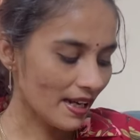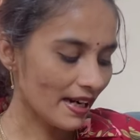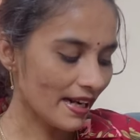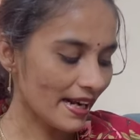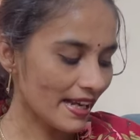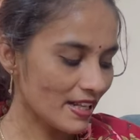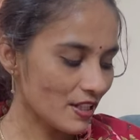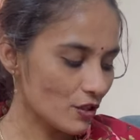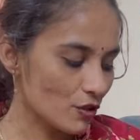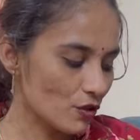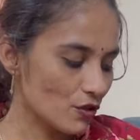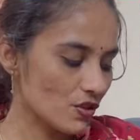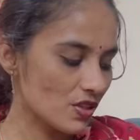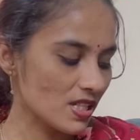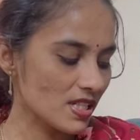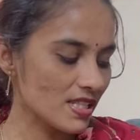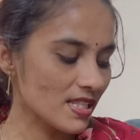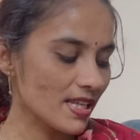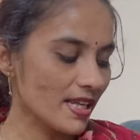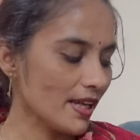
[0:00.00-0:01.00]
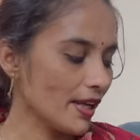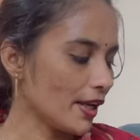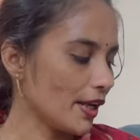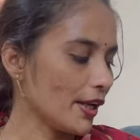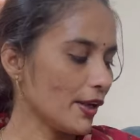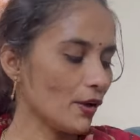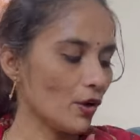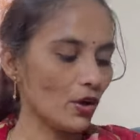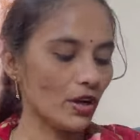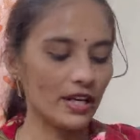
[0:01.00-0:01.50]
నెక్స్ట్ వచ్చేసి
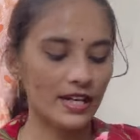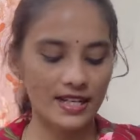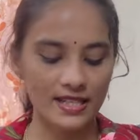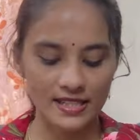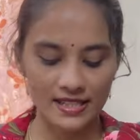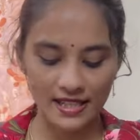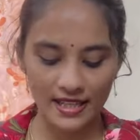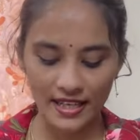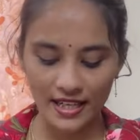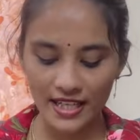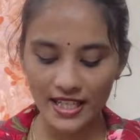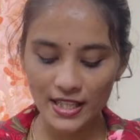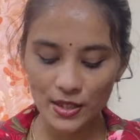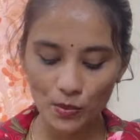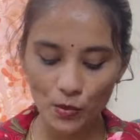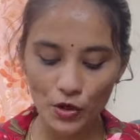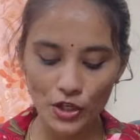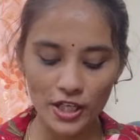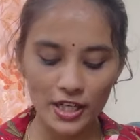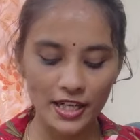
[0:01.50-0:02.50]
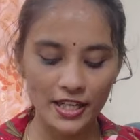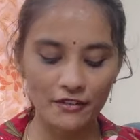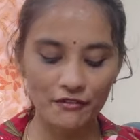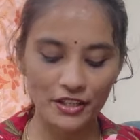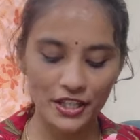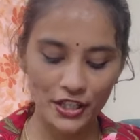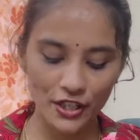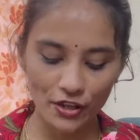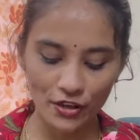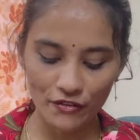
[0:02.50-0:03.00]
ఇంకొక డ్రెస్ అండి ఇది మొన్న నేను
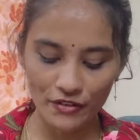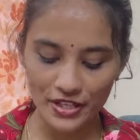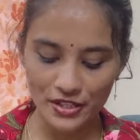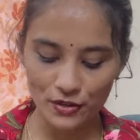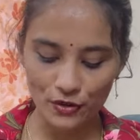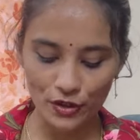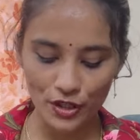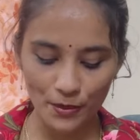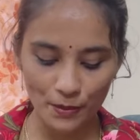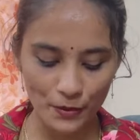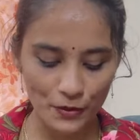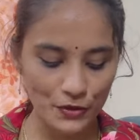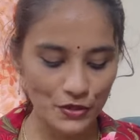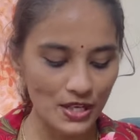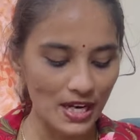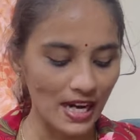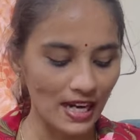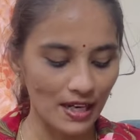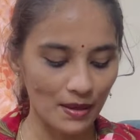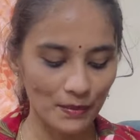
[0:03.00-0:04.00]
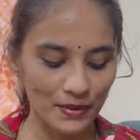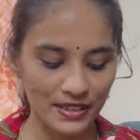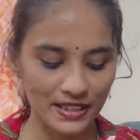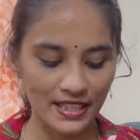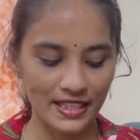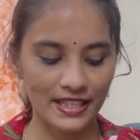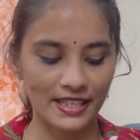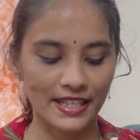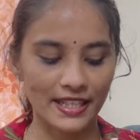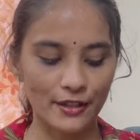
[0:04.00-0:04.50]
వీడియోలో వేసుకున్నప్పుడు చాలామంది
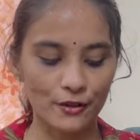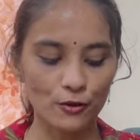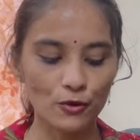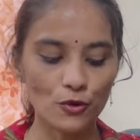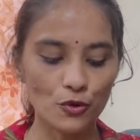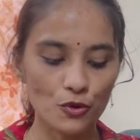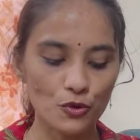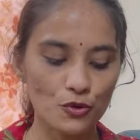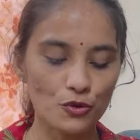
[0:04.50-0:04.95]
అడిగారు